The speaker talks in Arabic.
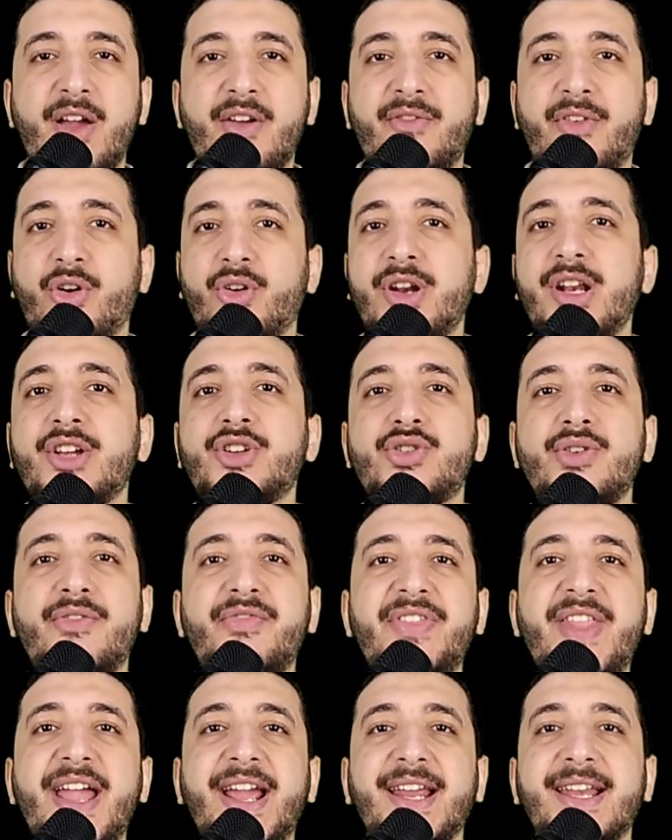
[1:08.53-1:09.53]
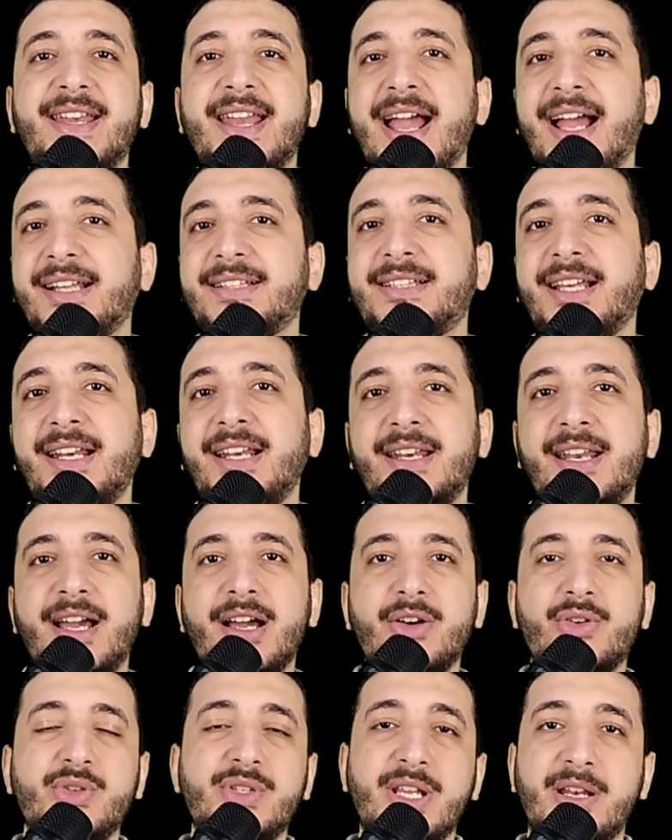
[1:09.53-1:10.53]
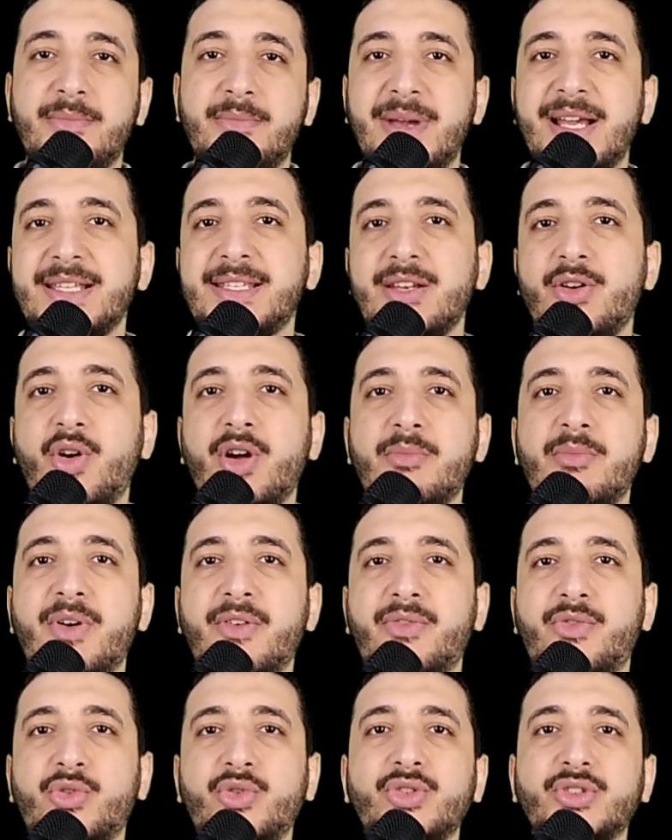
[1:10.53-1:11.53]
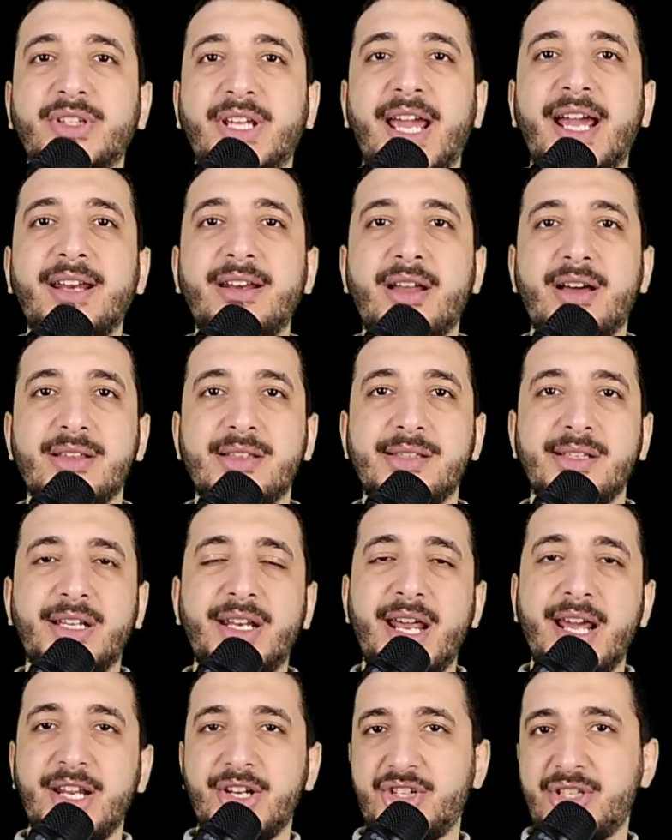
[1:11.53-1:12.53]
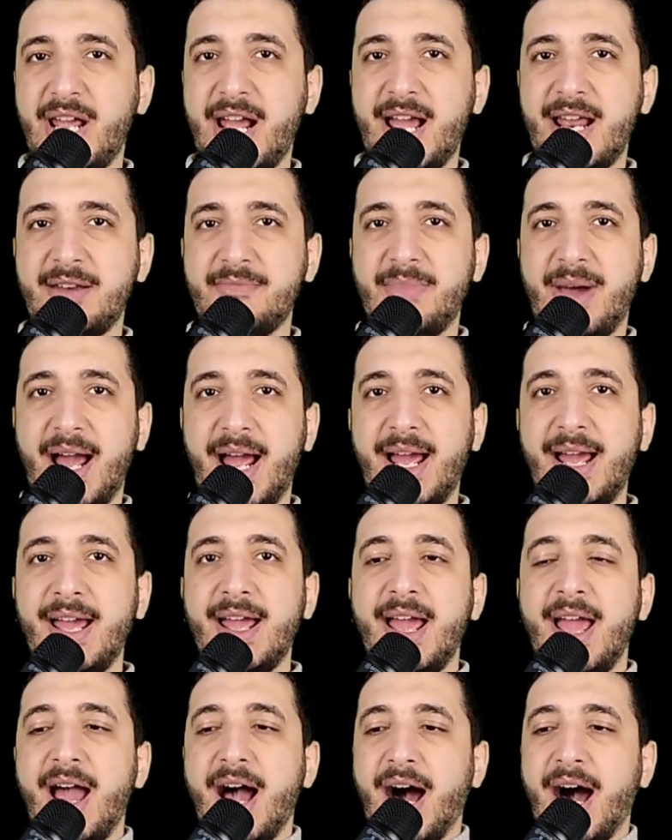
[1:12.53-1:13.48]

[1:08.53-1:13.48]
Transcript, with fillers: فكلنا شفنا ان اتيلا اوزلماز اللي هو المفروض كان اصلان هيشتغل معاه